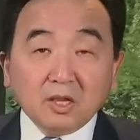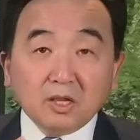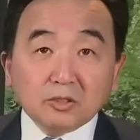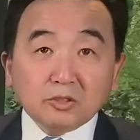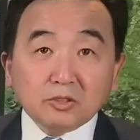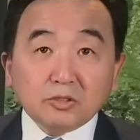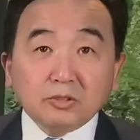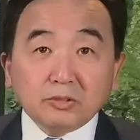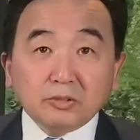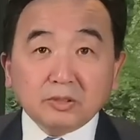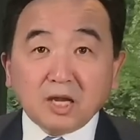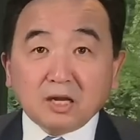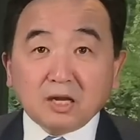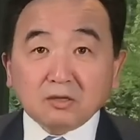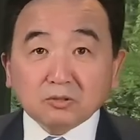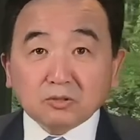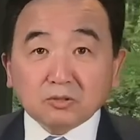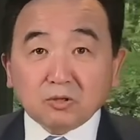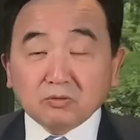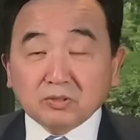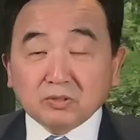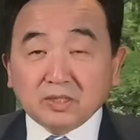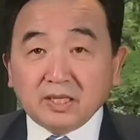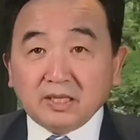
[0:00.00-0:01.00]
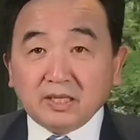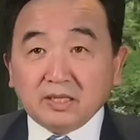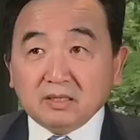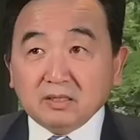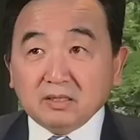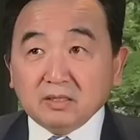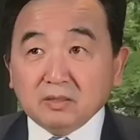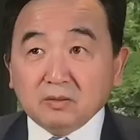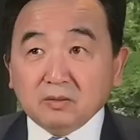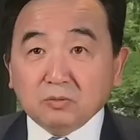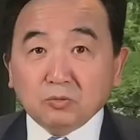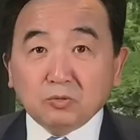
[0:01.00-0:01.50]
去掉了统一，
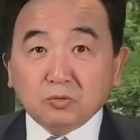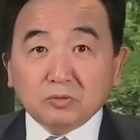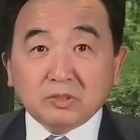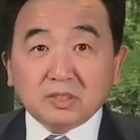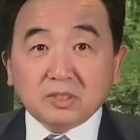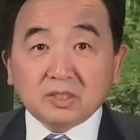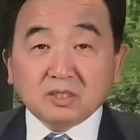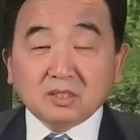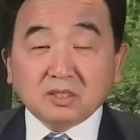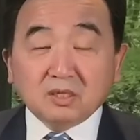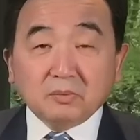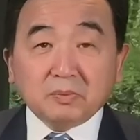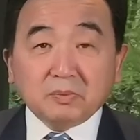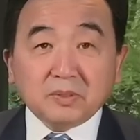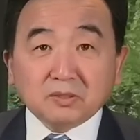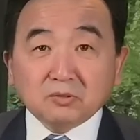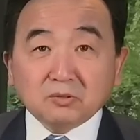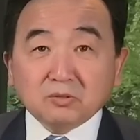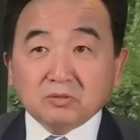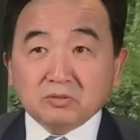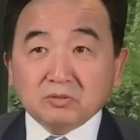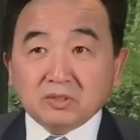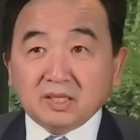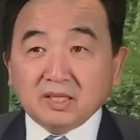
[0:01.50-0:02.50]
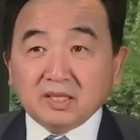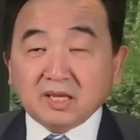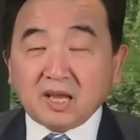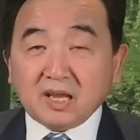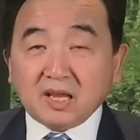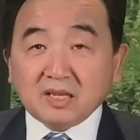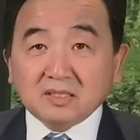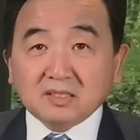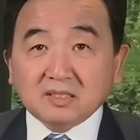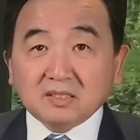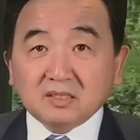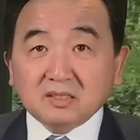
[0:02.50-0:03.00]
无论是和平统一
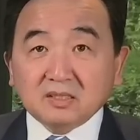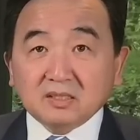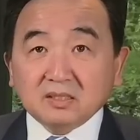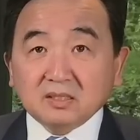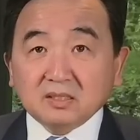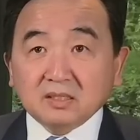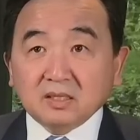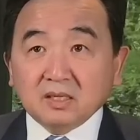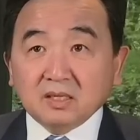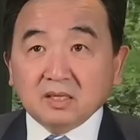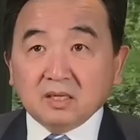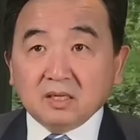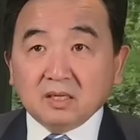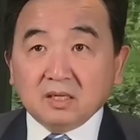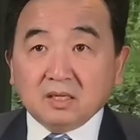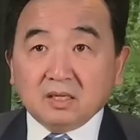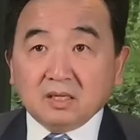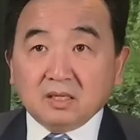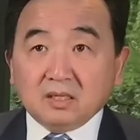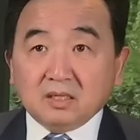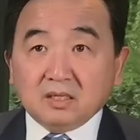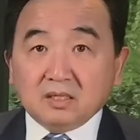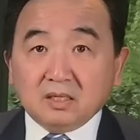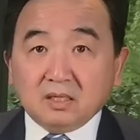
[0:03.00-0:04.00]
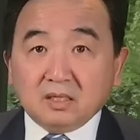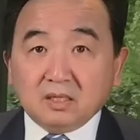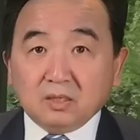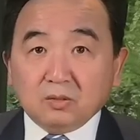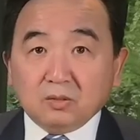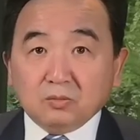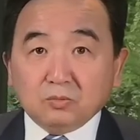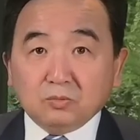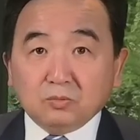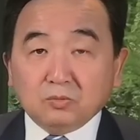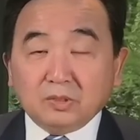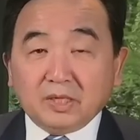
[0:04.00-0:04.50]
还是。呃，
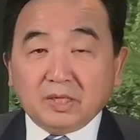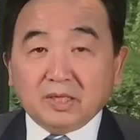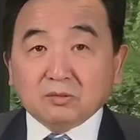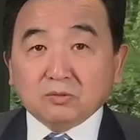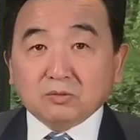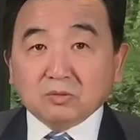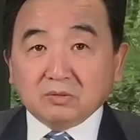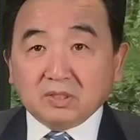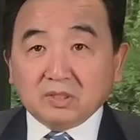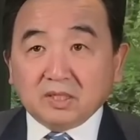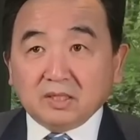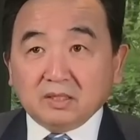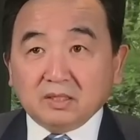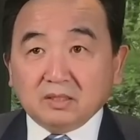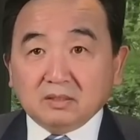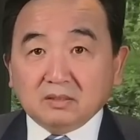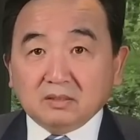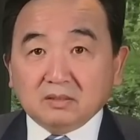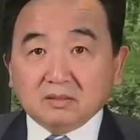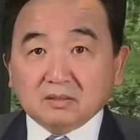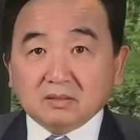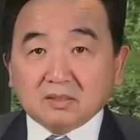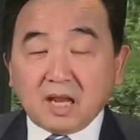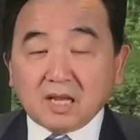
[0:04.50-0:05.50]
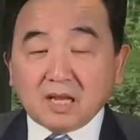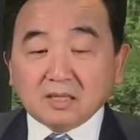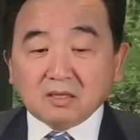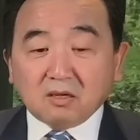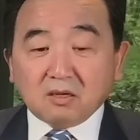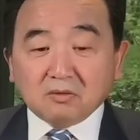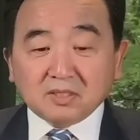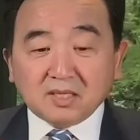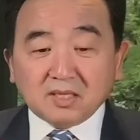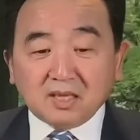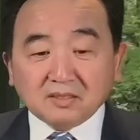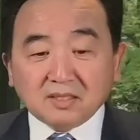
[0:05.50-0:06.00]
武力统一，它
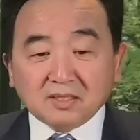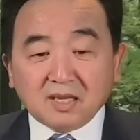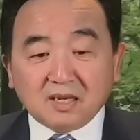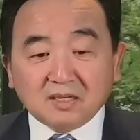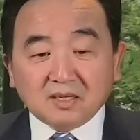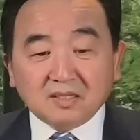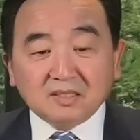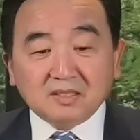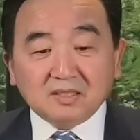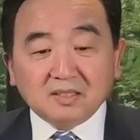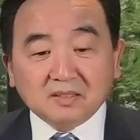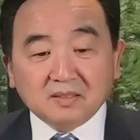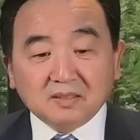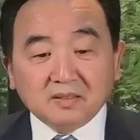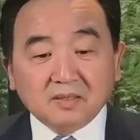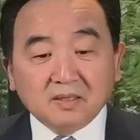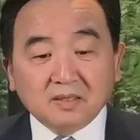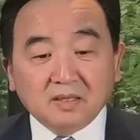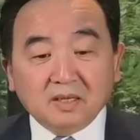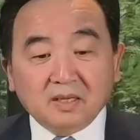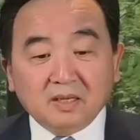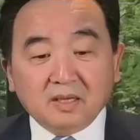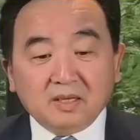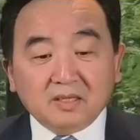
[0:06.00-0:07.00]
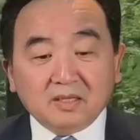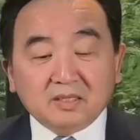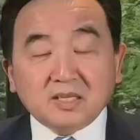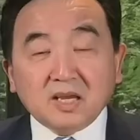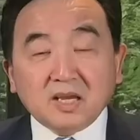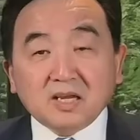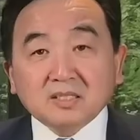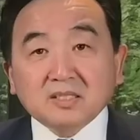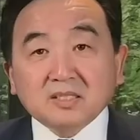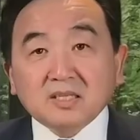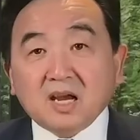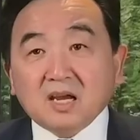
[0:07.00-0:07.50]
叫相向而行。
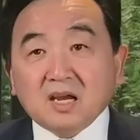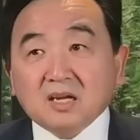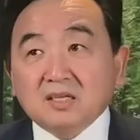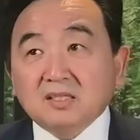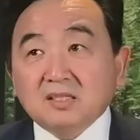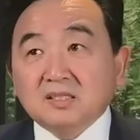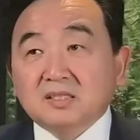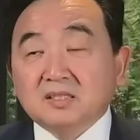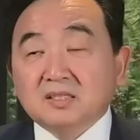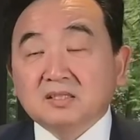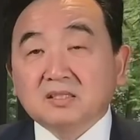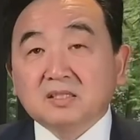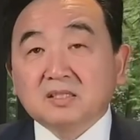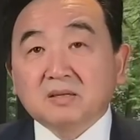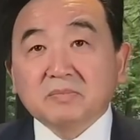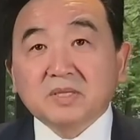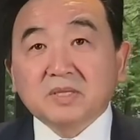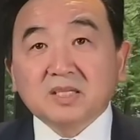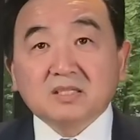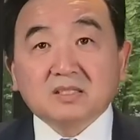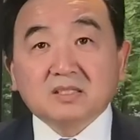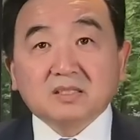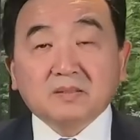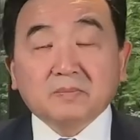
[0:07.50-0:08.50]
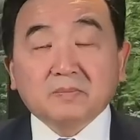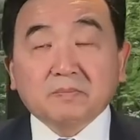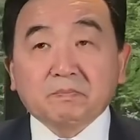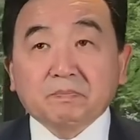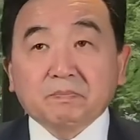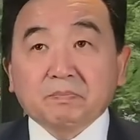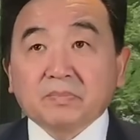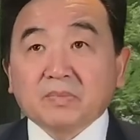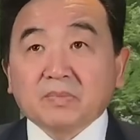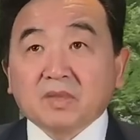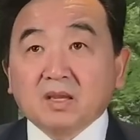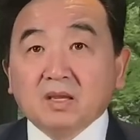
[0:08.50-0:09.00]
相向而行什么意思？
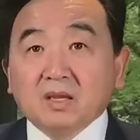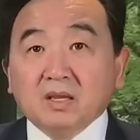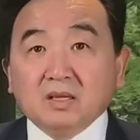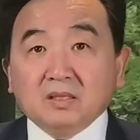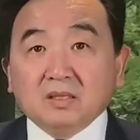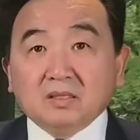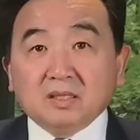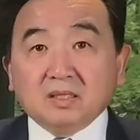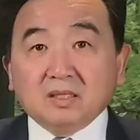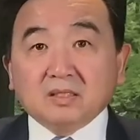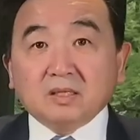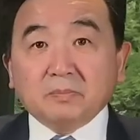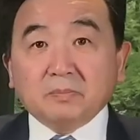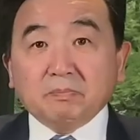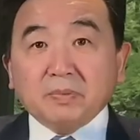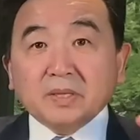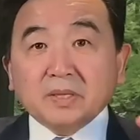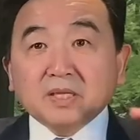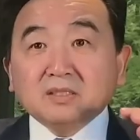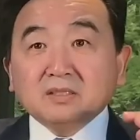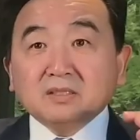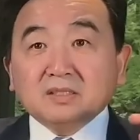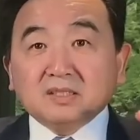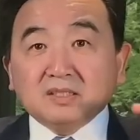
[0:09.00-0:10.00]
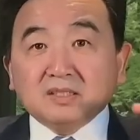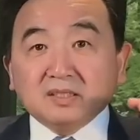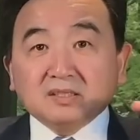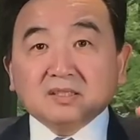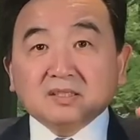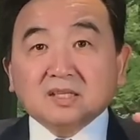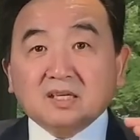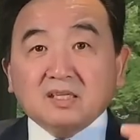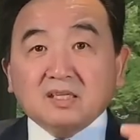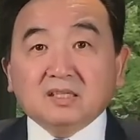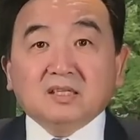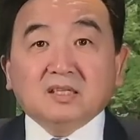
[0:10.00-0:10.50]
那是并行
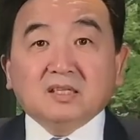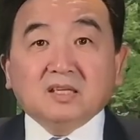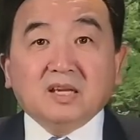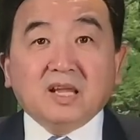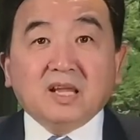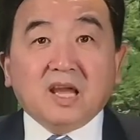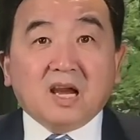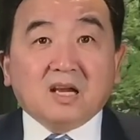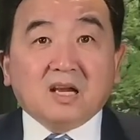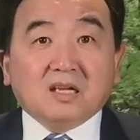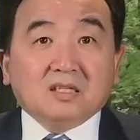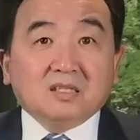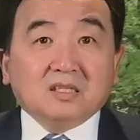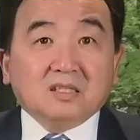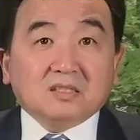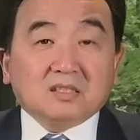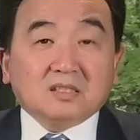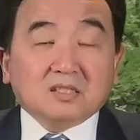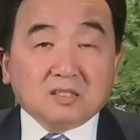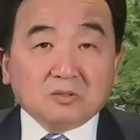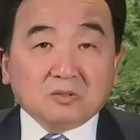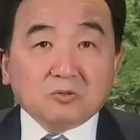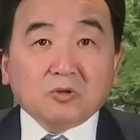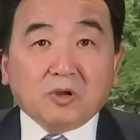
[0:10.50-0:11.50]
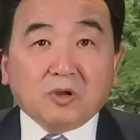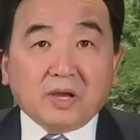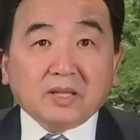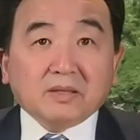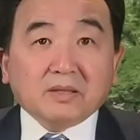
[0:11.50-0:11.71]
的两个政权，